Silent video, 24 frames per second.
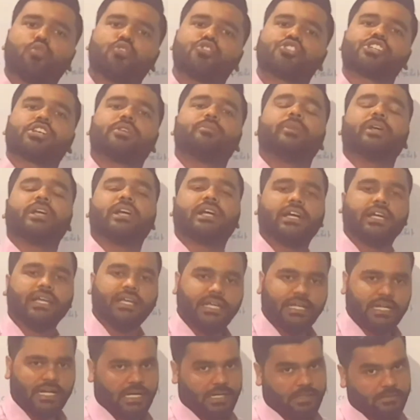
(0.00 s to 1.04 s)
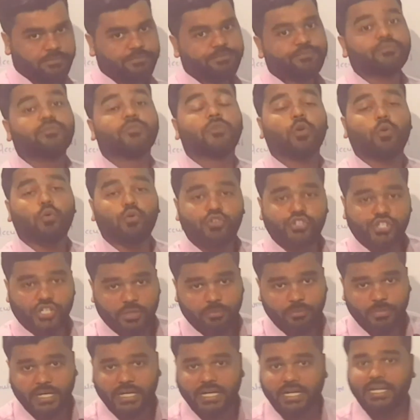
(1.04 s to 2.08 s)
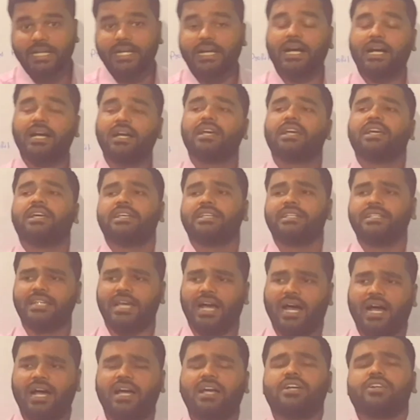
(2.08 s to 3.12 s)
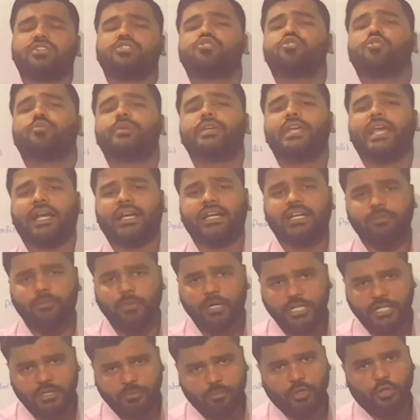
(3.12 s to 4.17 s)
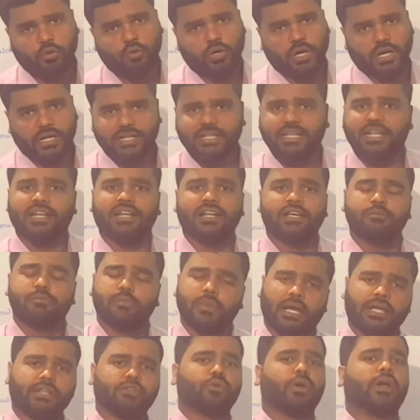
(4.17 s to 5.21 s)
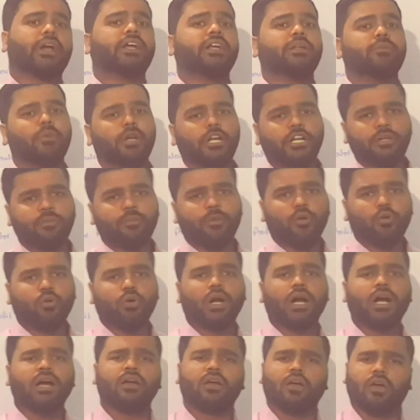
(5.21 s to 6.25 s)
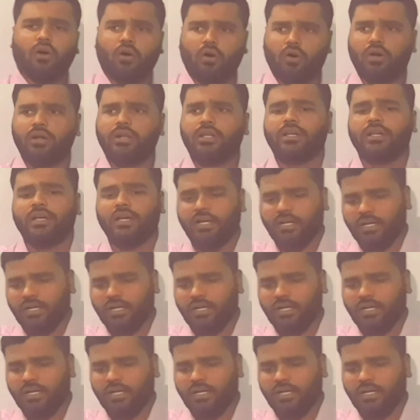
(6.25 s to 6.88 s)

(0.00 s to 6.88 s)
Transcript: क्वेश्चन में कहेगा क्वेश्चन में कहेगा या जो भी एग्रीमेंट में होगा रियल लाइफ में आए तो एग्रीमेंट में होगा और